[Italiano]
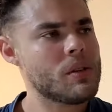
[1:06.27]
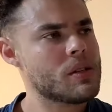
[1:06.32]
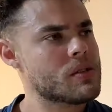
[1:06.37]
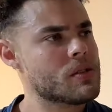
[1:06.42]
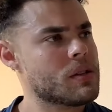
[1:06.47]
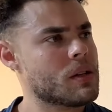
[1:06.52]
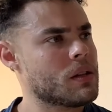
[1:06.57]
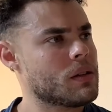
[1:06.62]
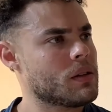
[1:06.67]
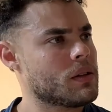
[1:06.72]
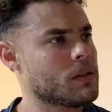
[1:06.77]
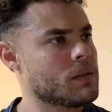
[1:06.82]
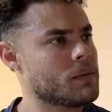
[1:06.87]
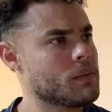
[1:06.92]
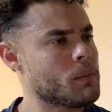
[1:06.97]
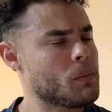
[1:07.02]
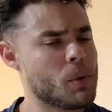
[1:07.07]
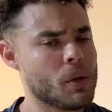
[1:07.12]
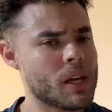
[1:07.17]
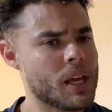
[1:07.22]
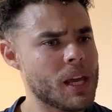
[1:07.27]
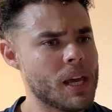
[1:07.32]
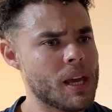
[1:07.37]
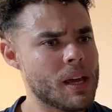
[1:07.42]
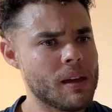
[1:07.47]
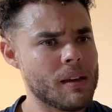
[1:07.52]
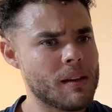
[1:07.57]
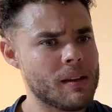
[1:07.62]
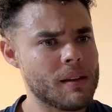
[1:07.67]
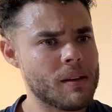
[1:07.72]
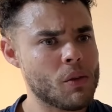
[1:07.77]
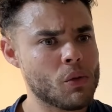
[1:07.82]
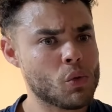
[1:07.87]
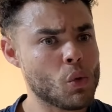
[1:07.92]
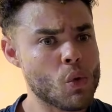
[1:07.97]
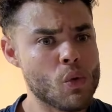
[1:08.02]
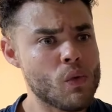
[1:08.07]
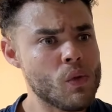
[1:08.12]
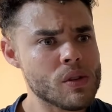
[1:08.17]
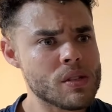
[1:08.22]
Il ragazzo dice di essere
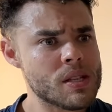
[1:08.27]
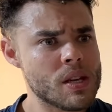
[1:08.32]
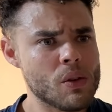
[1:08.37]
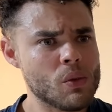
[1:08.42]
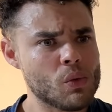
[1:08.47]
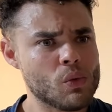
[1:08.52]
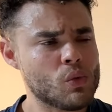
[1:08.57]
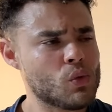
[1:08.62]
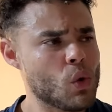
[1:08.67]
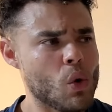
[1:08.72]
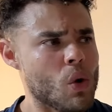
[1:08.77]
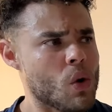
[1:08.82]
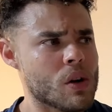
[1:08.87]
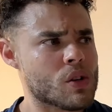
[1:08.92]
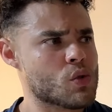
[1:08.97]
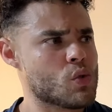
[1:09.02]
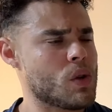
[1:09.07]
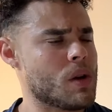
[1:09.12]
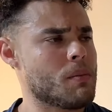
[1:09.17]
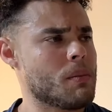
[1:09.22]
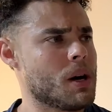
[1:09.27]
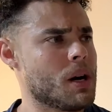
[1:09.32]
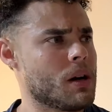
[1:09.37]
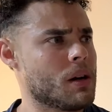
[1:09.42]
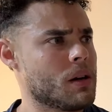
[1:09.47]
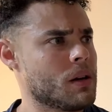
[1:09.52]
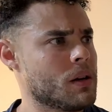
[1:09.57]
sposato con la ragazza.